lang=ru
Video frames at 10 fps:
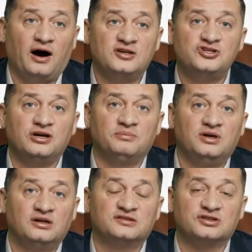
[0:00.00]
а чем
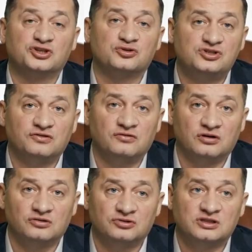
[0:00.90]
или за счет
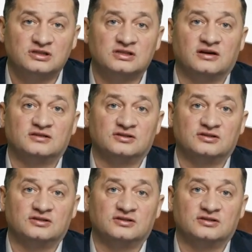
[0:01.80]
чего оно скисает?